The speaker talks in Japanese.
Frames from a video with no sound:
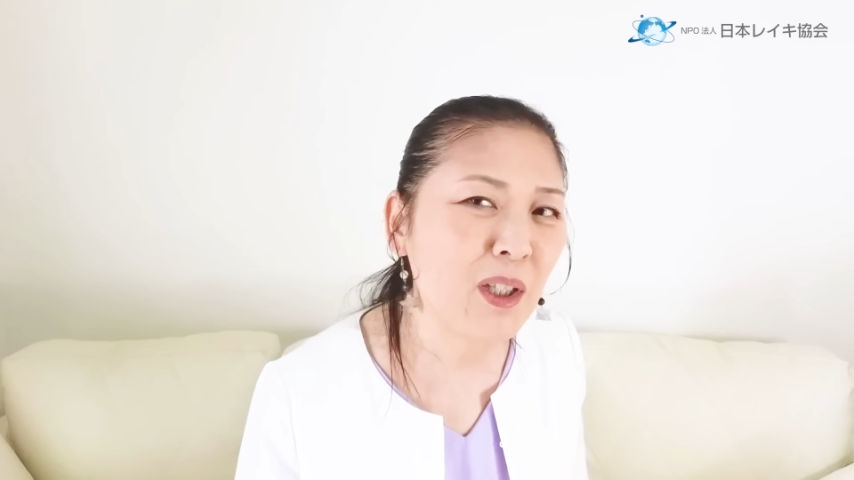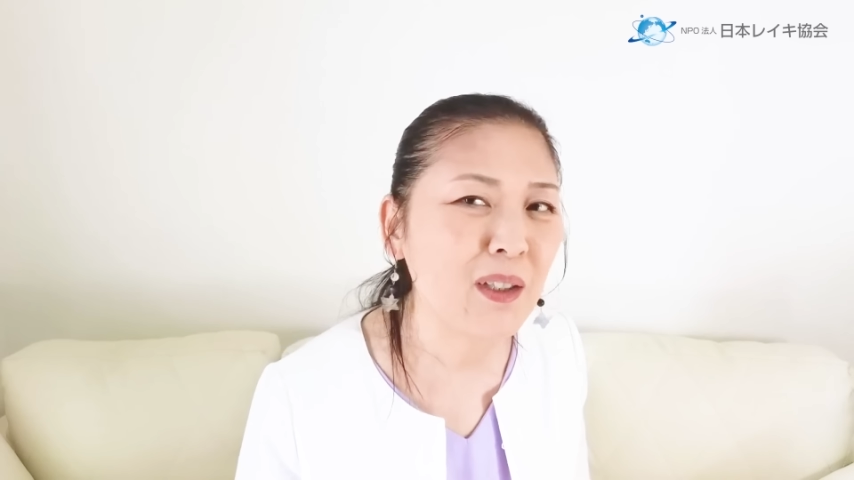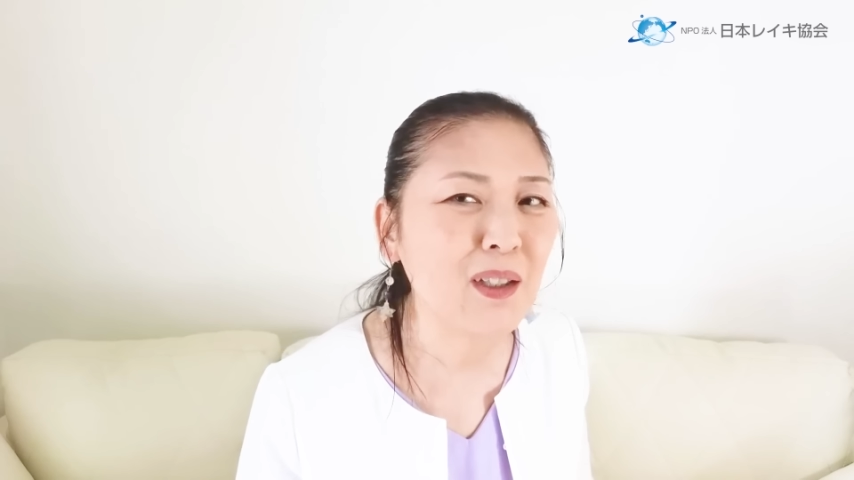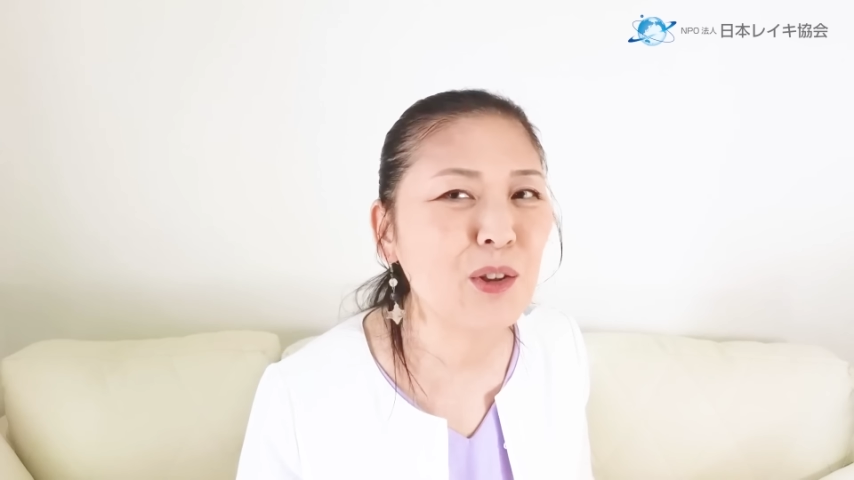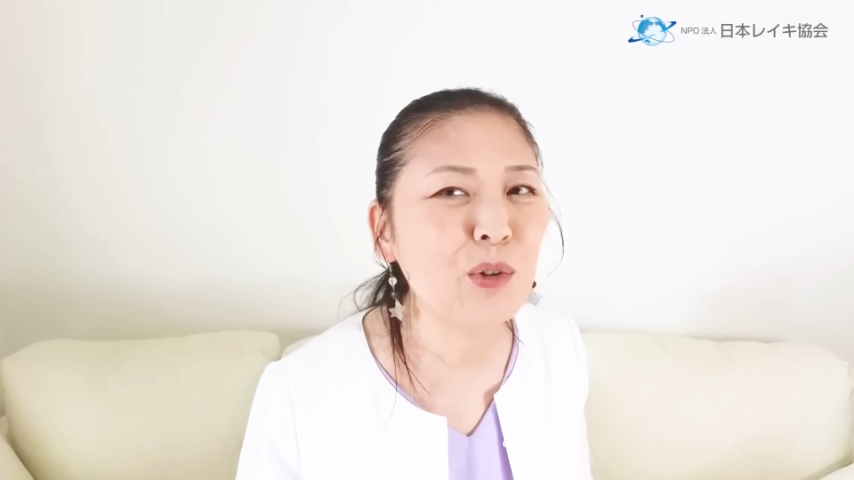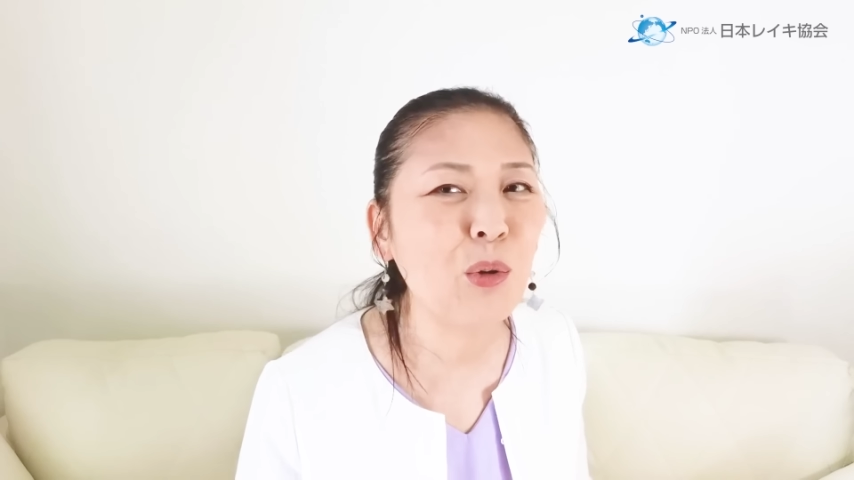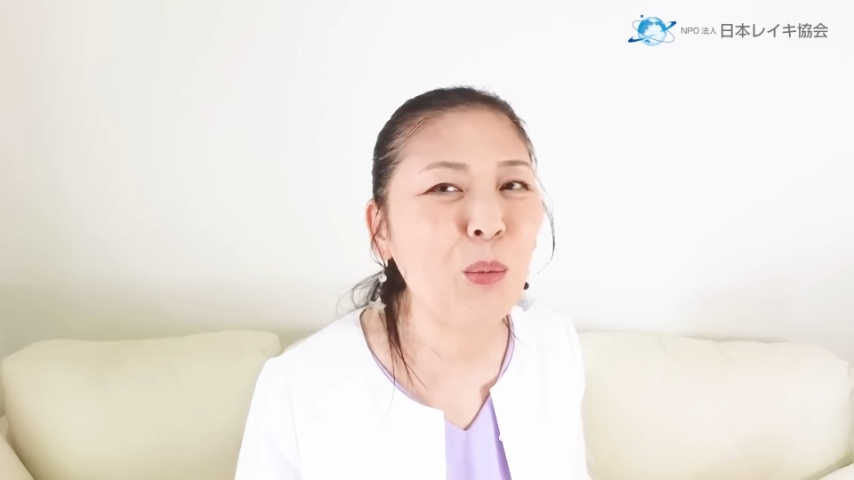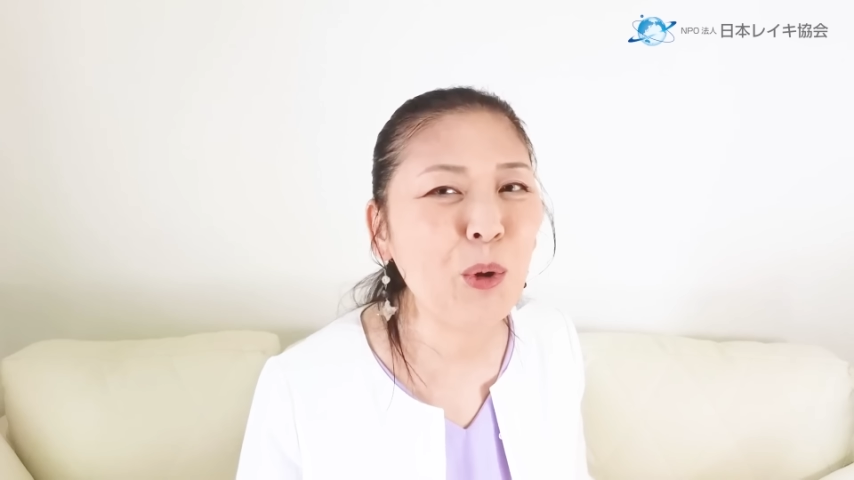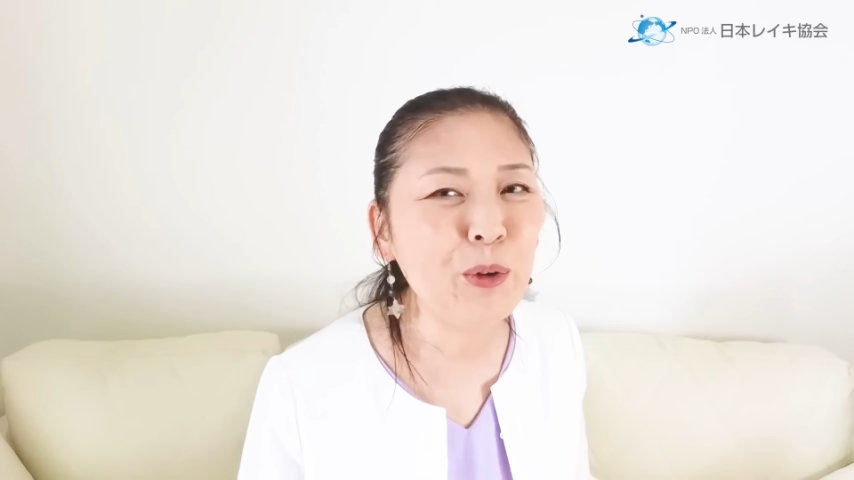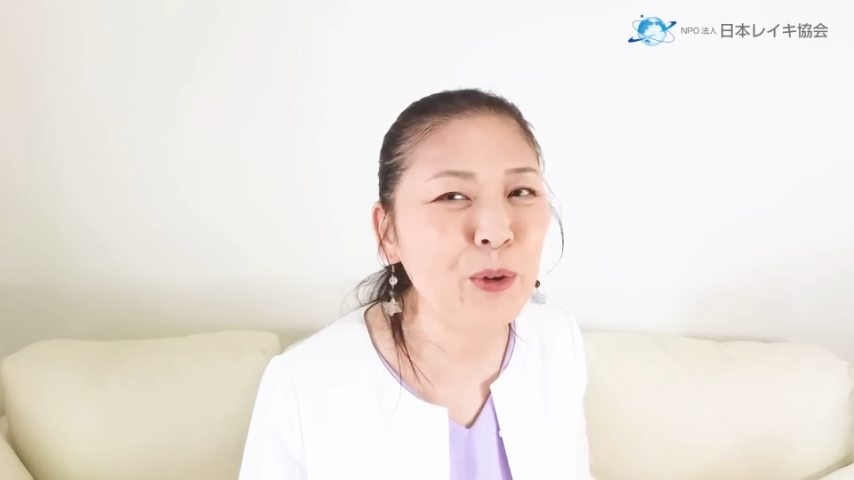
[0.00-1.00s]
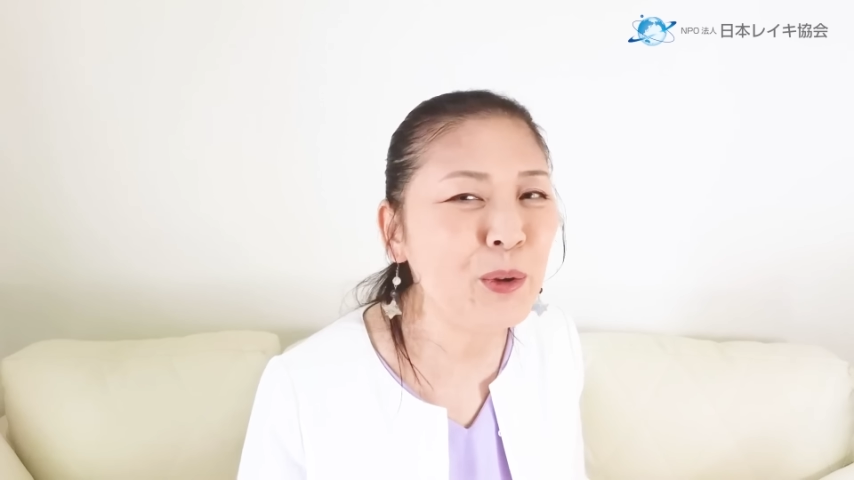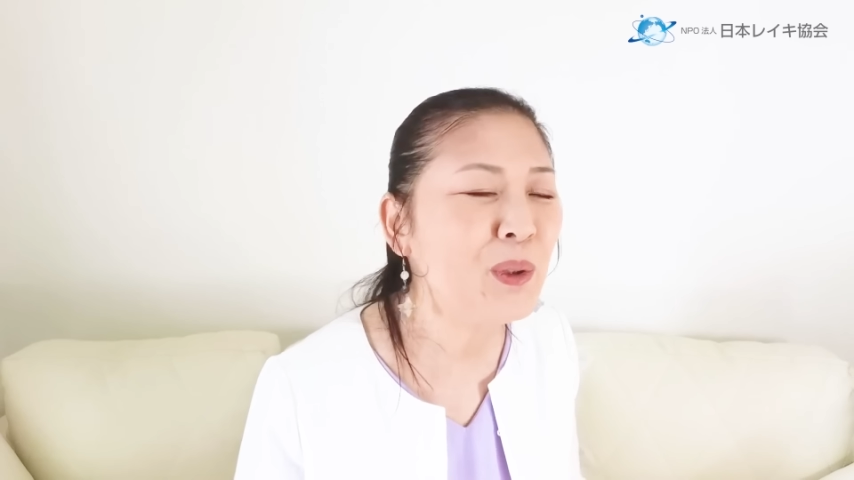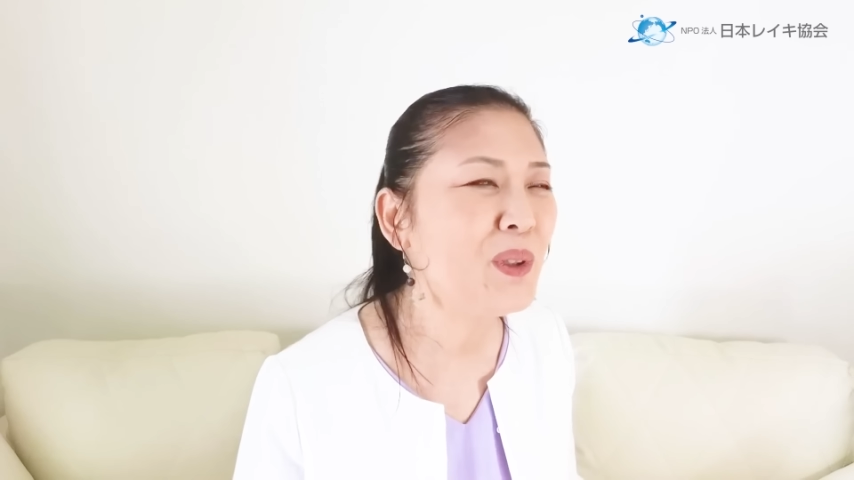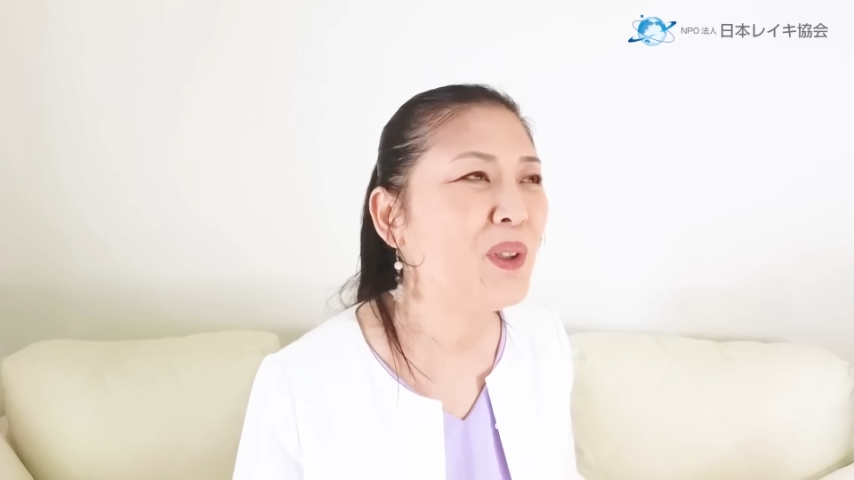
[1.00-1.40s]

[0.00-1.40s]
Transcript: にやってると思う